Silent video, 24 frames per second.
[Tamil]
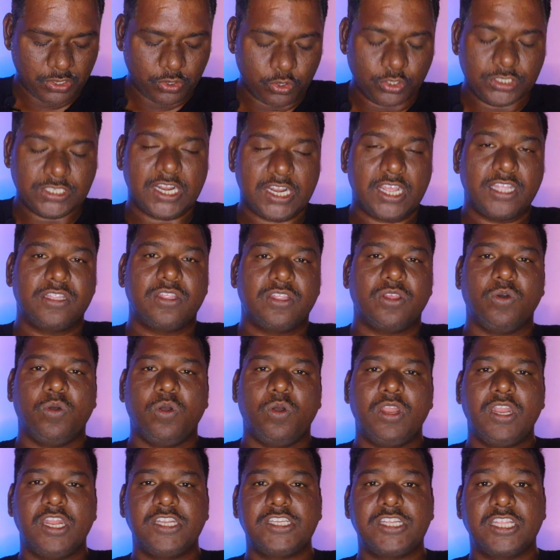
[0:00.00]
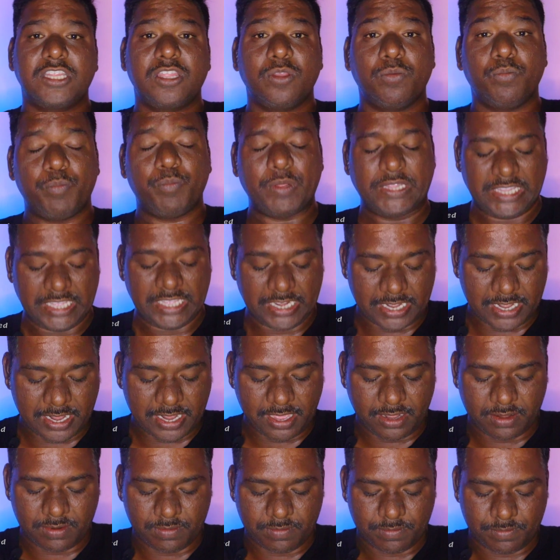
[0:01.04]
குஜராத் ஒரு லட்சத்தி முப்பத்தி
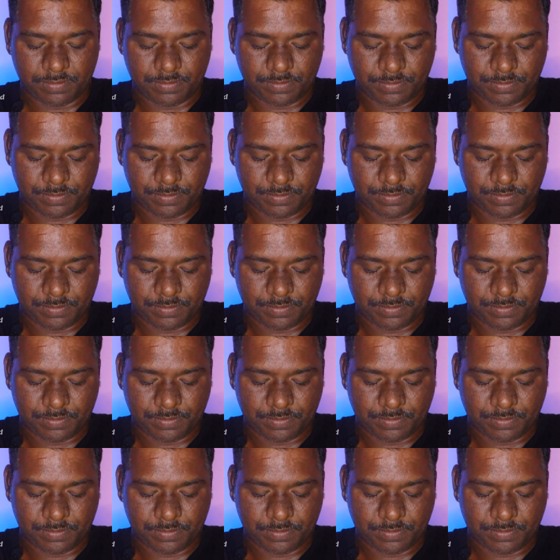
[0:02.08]
ஏழாயிரம்